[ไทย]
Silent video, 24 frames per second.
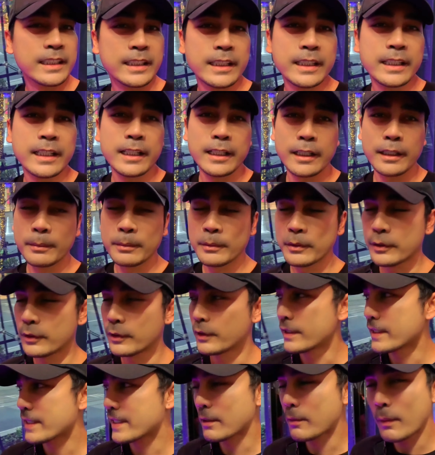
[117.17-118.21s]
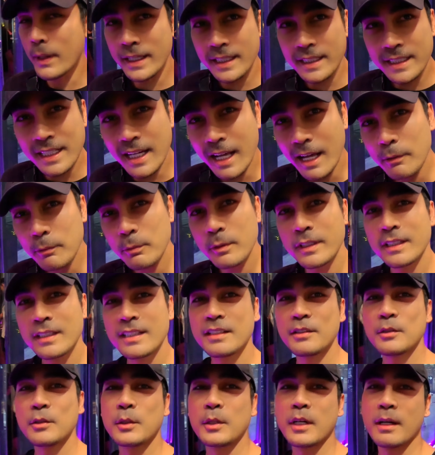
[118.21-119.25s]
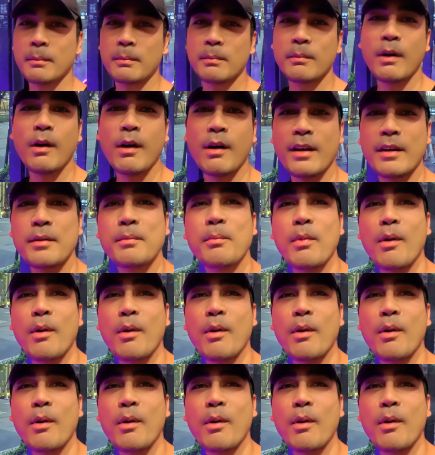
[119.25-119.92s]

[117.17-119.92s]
เฮ้ยวทุกคนสวัสดีครับวันนี้อยู่กับบอย